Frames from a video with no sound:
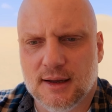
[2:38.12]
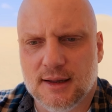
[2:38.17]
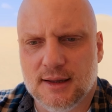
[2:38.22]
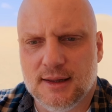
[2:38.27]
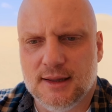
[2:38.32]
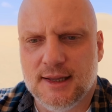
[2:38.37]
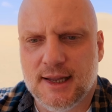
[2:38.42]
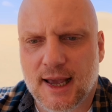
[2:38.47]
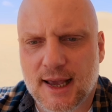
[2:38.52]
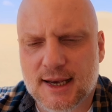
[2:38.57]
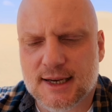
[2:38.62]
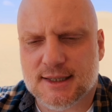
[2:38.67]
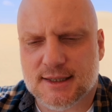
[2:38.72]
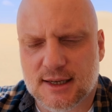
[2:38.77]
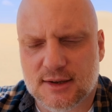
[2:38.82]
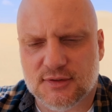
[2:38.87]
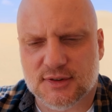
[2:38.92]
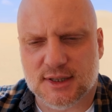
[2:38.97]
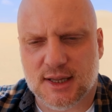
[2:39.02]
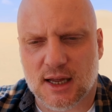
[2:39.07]
nie
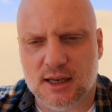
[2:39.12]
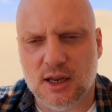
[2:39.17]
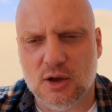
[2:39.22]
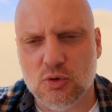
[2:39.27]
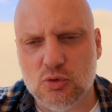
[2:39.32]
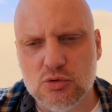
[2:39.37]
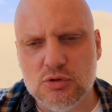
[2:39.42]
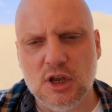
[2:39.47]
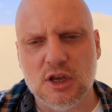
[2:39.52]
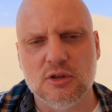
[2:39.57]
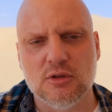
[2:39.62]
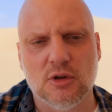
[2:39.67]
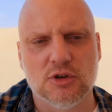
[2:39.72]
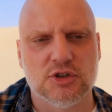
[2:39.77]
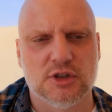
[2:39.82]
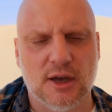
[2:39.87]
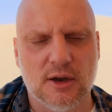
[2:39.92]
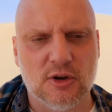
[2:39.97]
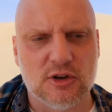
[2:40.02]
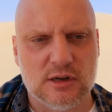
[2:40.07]
jesteś w stanie
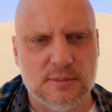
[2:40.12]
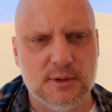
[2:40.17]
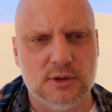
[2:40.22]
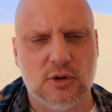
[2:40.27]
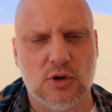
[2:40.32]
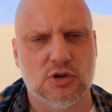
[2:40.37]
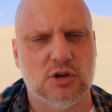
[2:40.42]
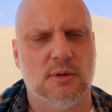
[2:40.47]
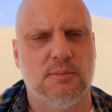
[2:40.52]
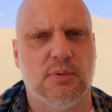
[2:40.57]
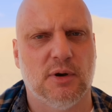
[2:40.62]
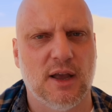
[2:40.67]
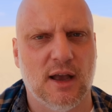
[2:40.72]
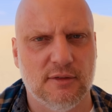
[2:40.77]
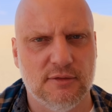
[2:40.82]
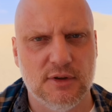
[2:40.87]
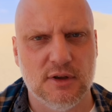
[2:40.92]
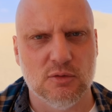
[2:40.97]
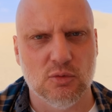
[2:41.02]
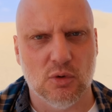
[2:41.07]
uniknąć tego, żeby to się
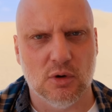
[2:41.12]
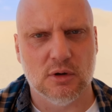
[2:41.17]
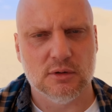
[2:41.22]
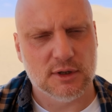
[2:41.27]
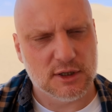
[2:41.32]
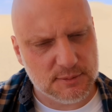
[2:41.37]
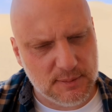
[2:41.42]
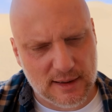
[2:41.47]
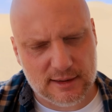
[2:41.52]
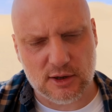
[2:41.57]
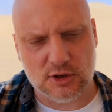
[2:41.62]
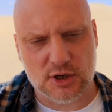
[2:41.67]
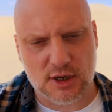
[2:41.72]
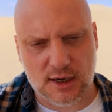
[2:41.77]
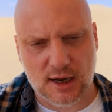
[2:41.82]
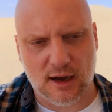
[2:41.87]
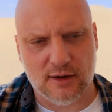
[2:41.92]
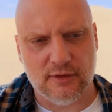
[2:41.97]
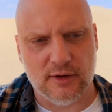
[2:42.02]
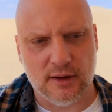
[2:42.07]
pojawiło. To jest bardzo
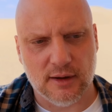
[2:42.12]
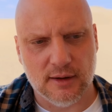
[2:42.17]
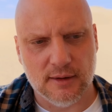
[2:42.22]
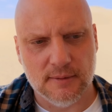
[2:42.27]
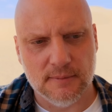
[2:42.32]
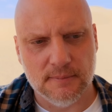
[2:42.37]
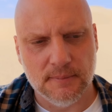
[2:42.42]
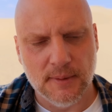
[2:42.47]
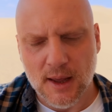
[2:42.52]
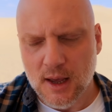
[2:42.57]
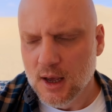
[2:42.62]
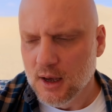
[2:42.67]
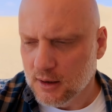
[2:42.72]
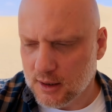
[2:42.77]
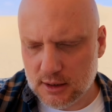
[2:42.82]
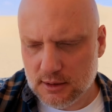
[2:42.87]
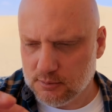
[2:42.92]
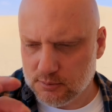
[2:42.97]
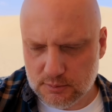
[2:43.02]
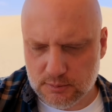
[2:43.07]
ciekawe.
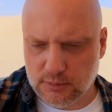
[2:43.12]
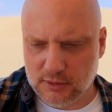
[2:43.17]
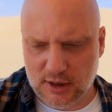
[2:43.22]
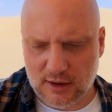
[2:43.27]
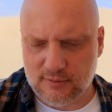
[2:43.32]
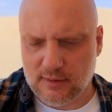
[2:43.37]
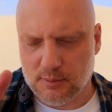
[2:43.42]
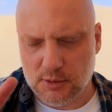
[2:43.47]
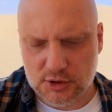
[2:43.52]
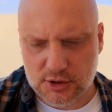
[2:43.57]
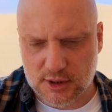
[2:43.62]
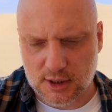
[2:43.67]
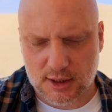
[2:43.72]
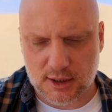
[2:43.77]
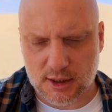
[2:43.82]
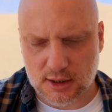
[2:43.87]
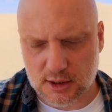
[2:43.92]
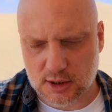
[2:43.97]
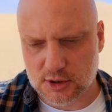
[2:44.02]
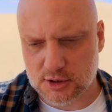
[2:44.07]
Kochani, podam wam może
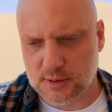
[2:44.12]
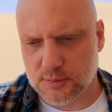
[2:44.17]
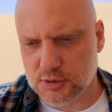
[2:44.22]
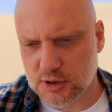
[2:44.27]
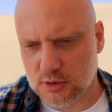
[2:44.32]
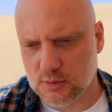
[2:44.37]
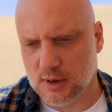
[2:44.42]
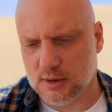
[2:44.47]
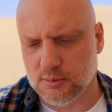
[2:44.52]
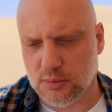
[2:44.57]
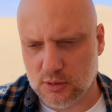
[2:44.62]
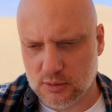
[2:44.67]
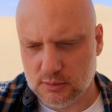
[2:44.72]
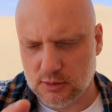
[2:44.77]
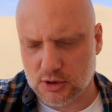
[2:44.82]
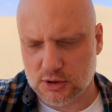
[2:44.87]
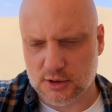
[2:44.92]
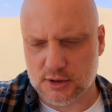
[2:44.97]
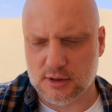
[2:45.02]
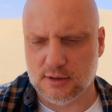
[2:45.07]
taki, taki jeszcze przykład, bo
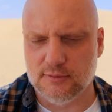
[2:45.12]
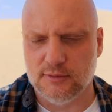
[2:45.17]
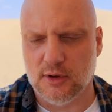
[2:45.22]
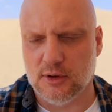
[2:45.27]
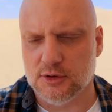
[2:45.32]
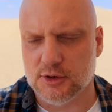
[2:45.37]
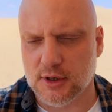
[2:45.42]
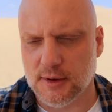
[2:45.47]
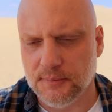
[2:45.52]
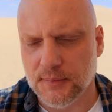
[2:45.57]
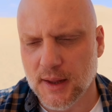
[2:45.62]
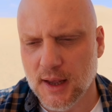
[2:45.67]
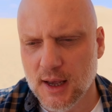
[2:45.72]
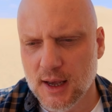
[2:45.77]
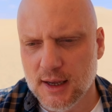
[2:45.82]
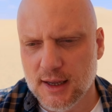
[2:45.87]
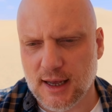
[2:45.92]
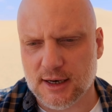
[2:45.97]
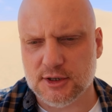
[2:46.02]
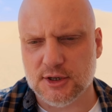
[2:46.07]
to się z tym wiąże.
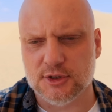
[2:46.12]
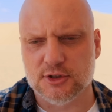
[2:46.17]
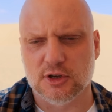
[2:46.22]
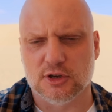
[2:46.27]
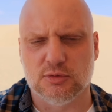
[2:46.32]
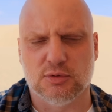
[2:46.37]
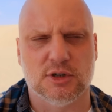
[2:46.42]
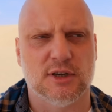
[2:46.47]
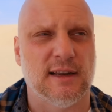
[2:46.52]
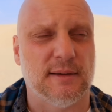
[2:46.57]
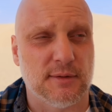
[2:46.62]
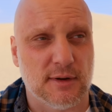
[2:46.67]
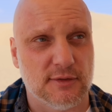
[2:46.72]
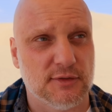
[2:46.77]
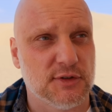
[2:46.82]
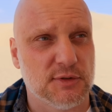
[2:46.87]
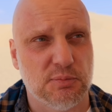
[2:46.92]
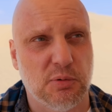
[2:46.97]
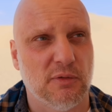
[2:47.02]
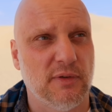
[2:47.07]
Ja często słyszę na przykład
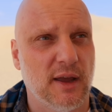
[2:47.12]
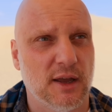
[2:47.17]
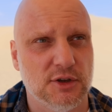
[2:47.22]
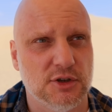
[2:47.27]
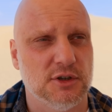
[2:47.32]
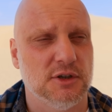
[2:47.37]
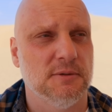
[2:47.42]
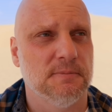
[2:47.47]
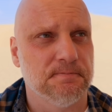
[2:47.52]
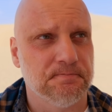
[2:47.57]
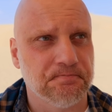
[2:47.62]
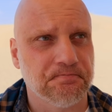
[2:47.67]
w spowiedzi,